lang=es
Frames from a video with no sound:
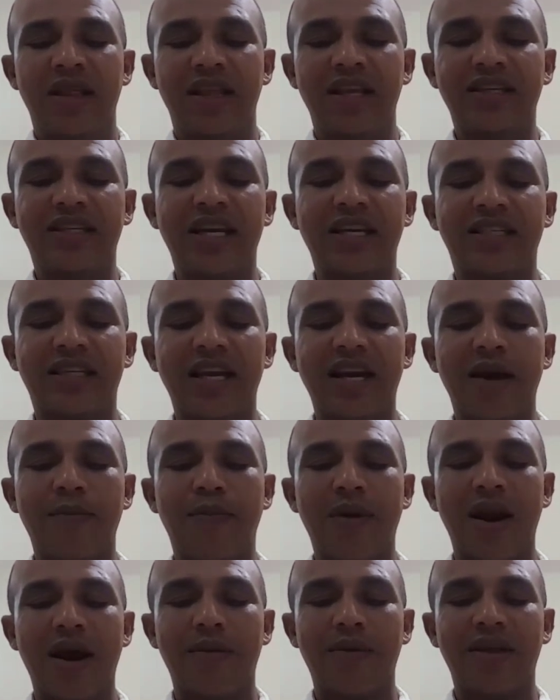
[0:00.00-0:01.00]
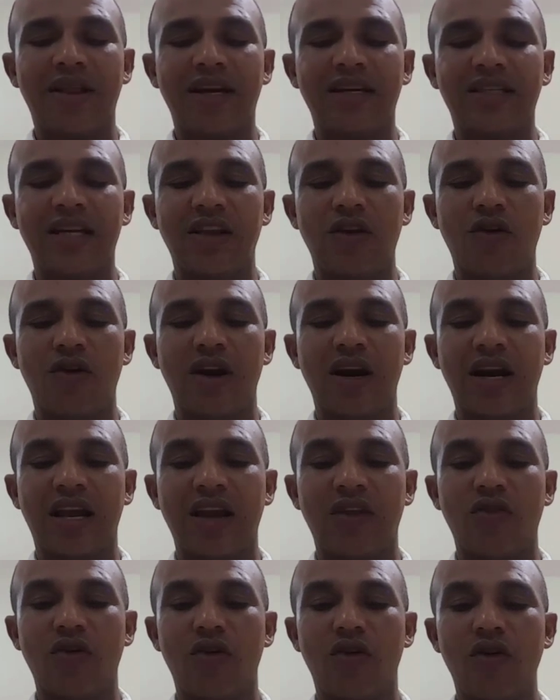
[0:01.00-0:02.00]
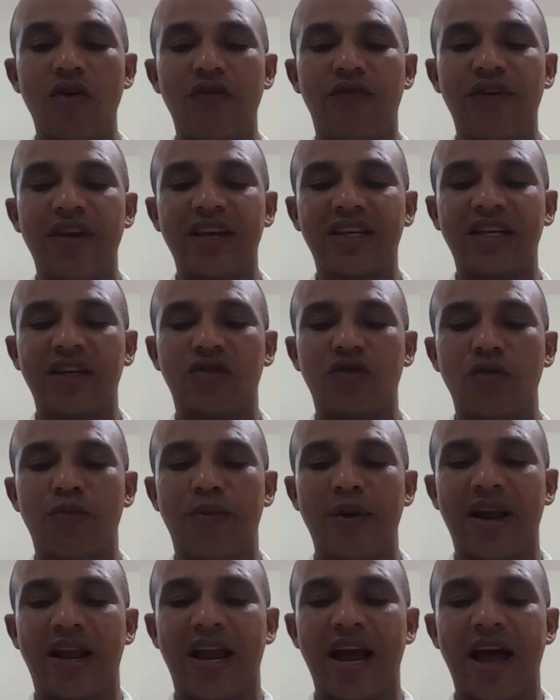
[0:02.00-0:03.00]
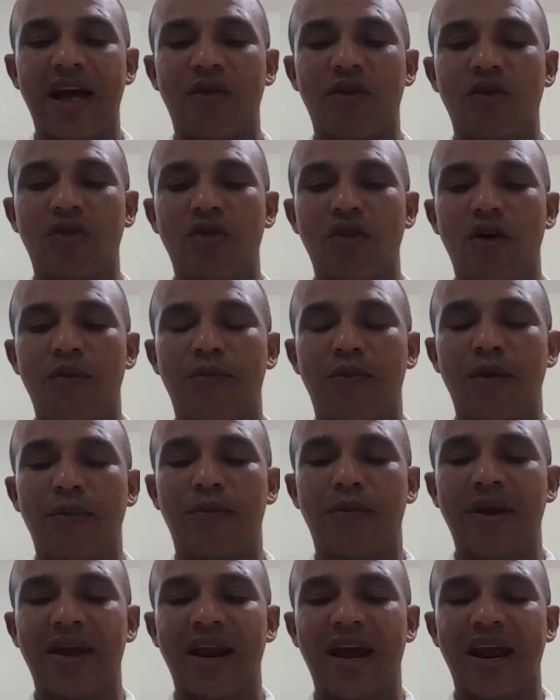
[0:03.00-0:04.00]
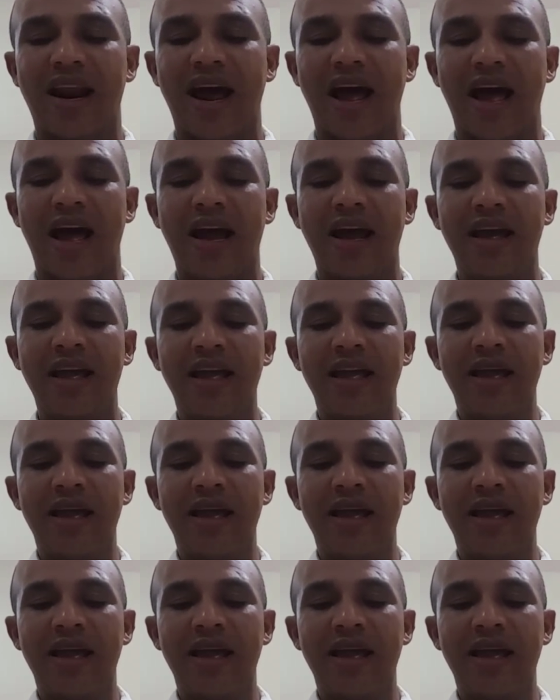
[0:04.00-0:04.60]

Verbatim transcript: Dice así la palabra del Señor. El que no confiesa su pecado no prosperará,